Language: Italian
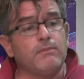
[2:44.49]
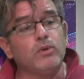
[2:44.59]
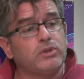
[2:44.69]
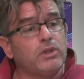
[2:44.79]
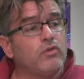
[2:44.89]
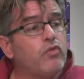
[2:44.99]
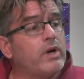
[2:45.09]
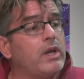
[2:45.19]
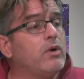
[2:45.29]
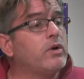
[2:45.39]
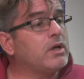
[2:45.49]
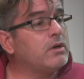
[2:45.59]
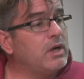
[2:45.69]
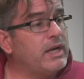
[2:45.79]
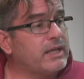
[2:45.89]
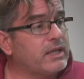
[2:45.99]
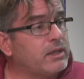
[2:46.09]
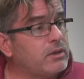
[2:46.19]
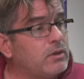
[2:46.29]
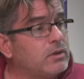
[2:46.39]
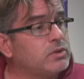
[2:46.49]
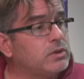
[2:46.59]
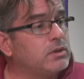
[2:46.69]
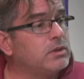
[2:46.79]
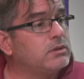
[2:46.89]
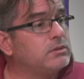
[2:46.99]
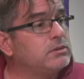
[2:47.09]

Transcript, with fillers: buttino fuori loro i colleghi che non lo sono,